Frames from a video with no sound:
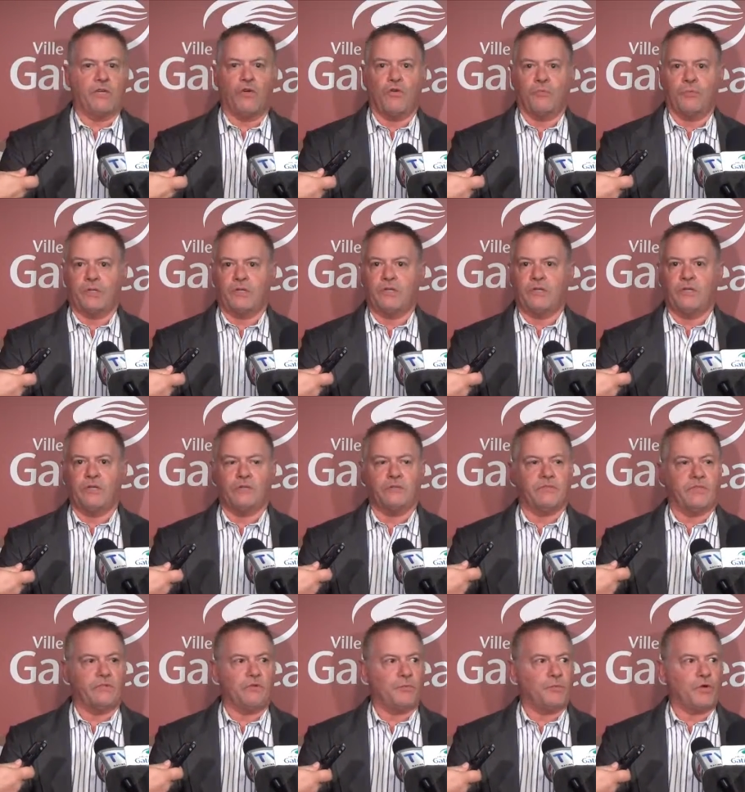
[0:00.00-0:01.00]
compris, là,
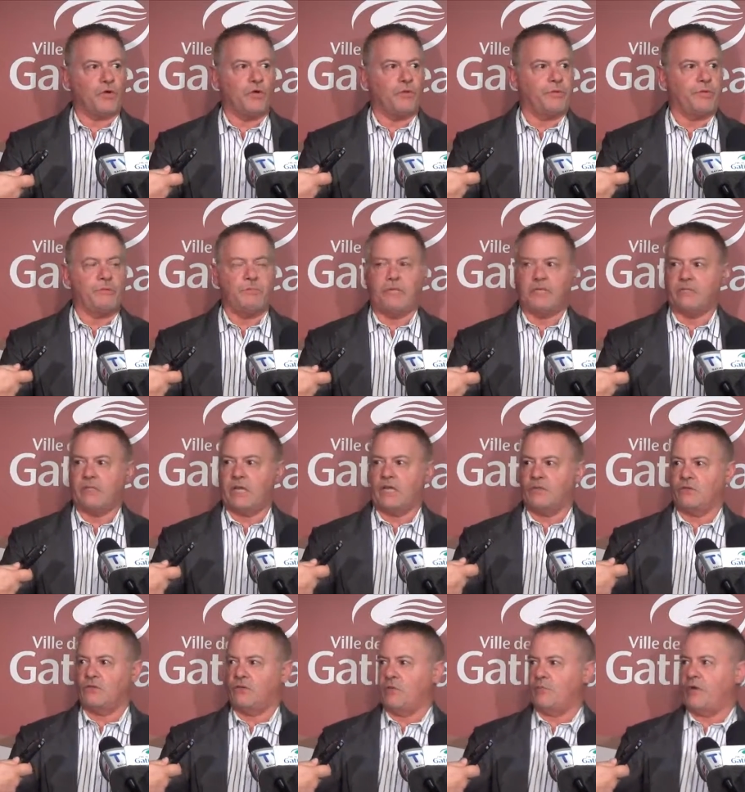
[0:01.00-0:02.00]
vous n'avez pas compris le
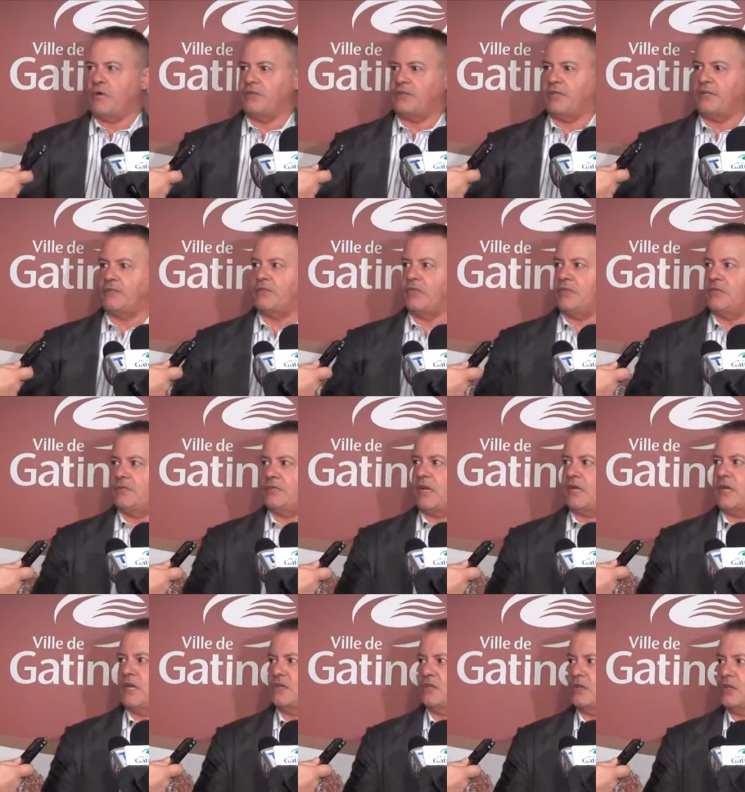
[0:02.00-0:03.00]
message. On n'est pas en train de se
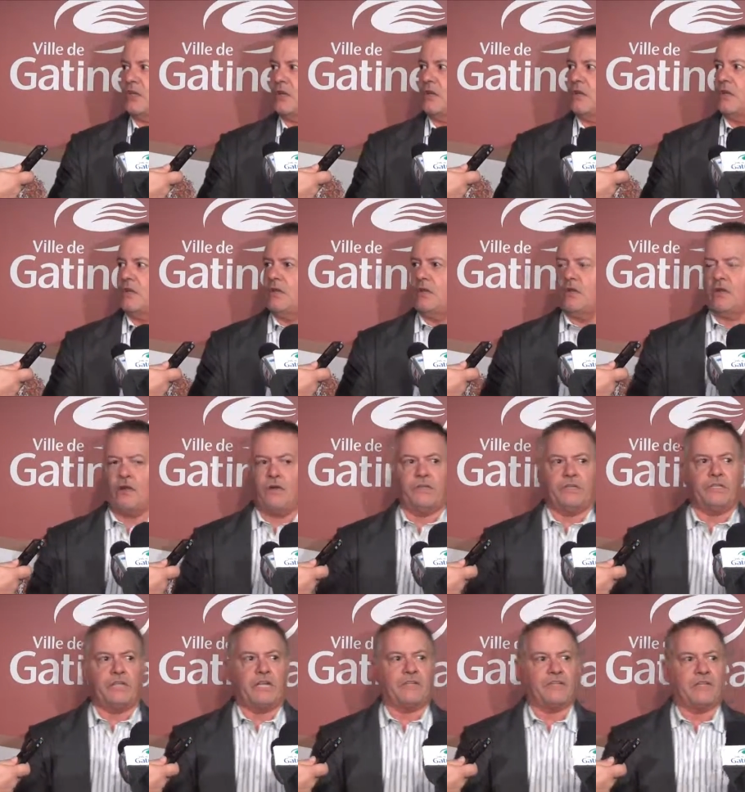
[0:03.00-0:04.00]
désengager on
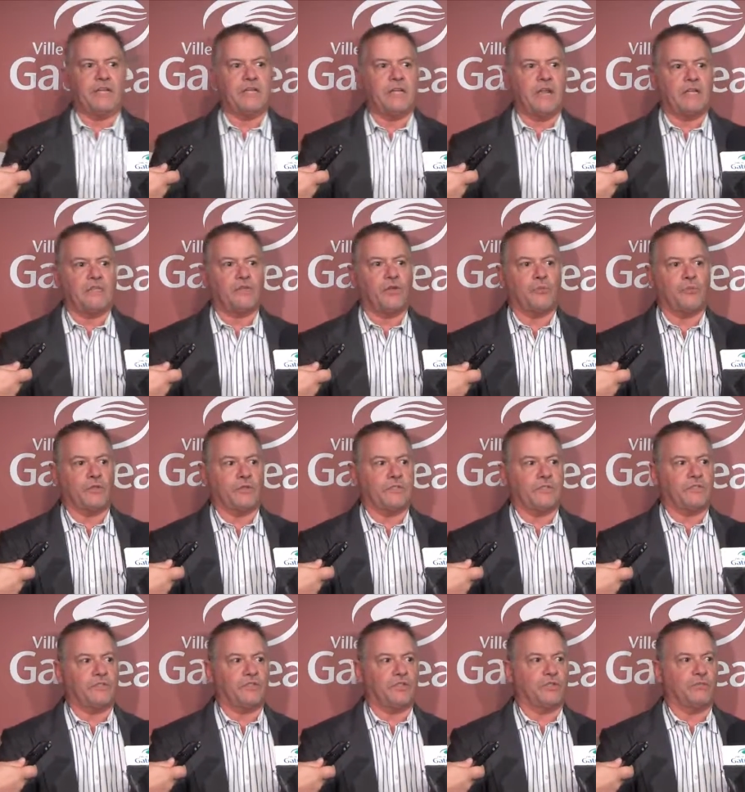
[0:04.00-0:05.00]
est en train de lancer un
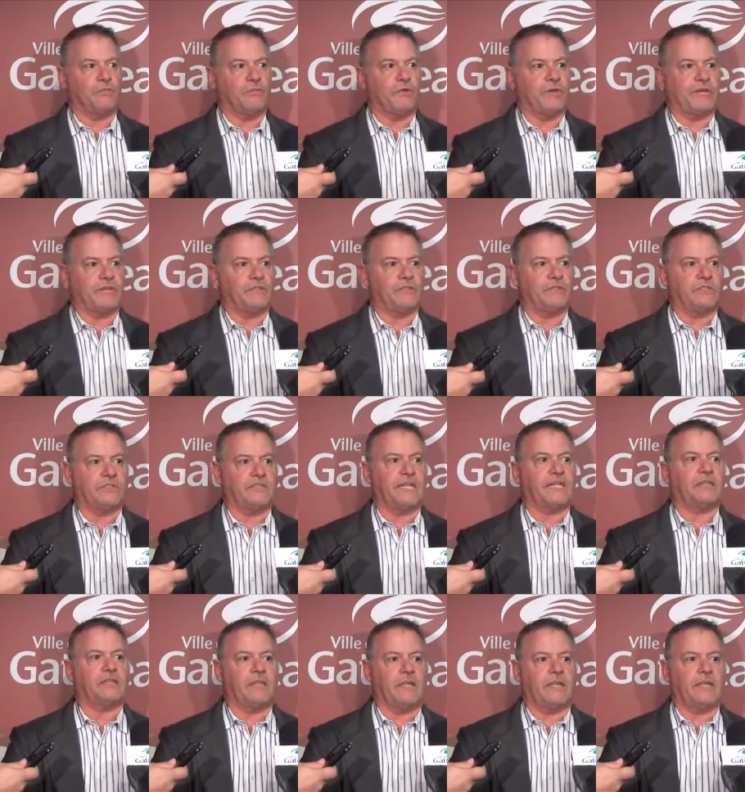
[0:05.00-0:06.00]
processus pour être
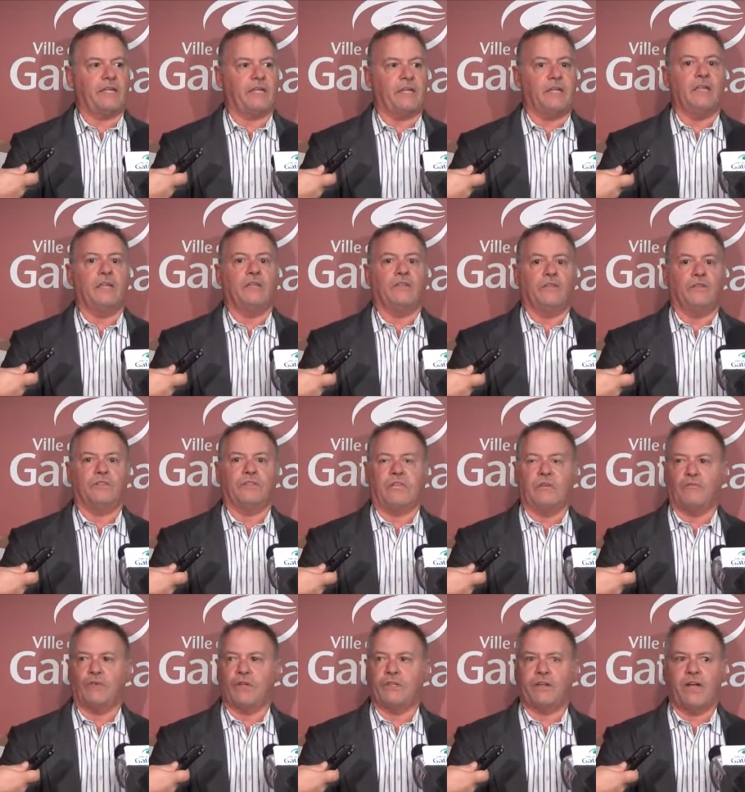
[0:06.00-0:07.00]
certain de
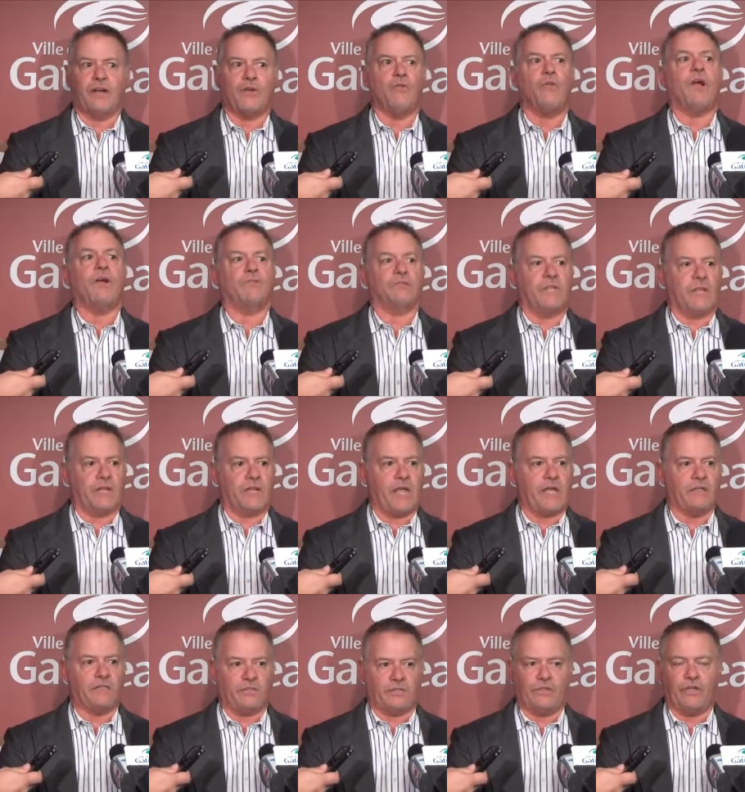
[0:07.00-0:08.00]
savoir dans quoi on
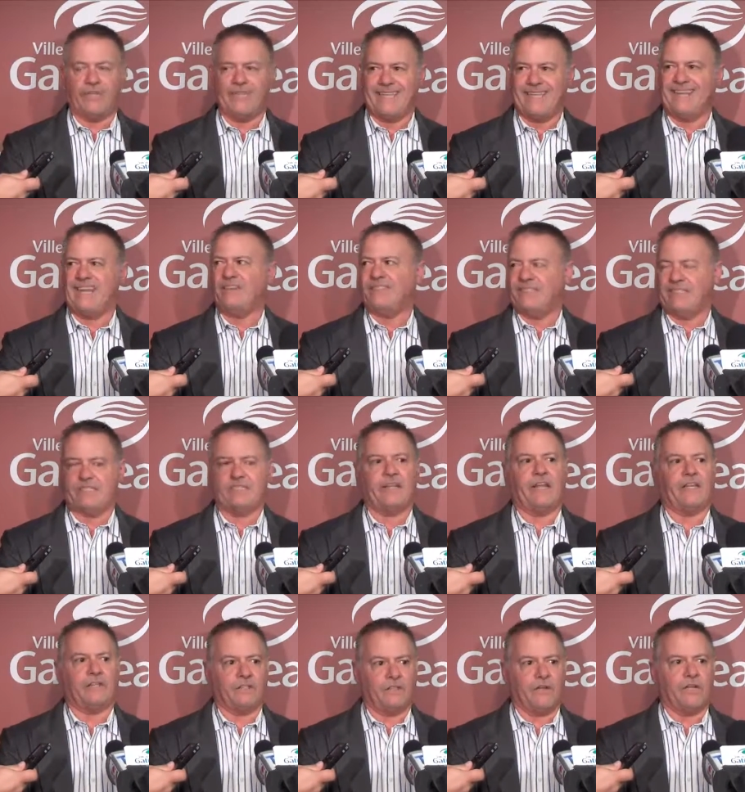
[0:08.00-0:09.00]
s'engage. Il y a une grande
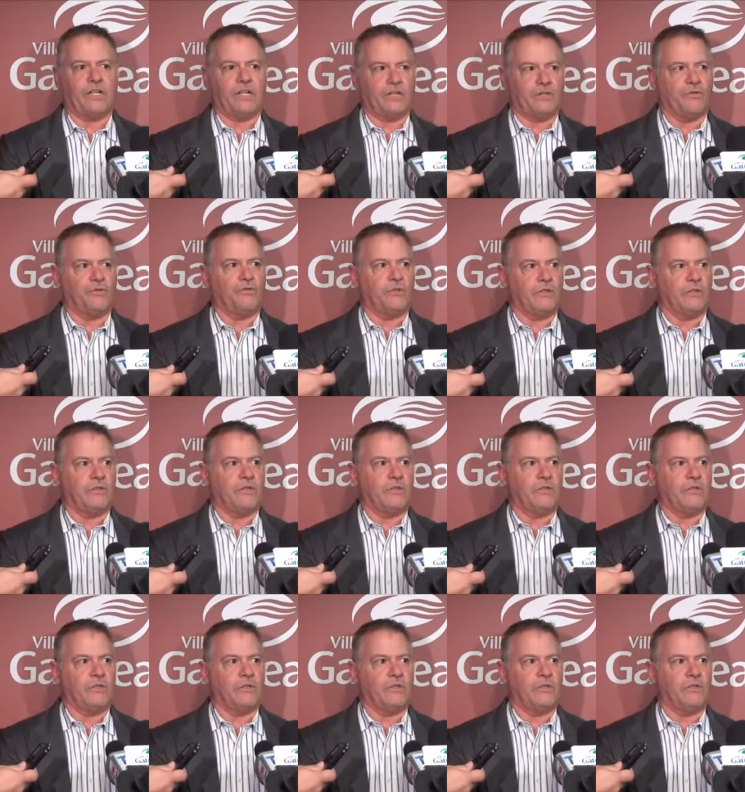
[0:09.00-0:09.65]
distinction entre les deux.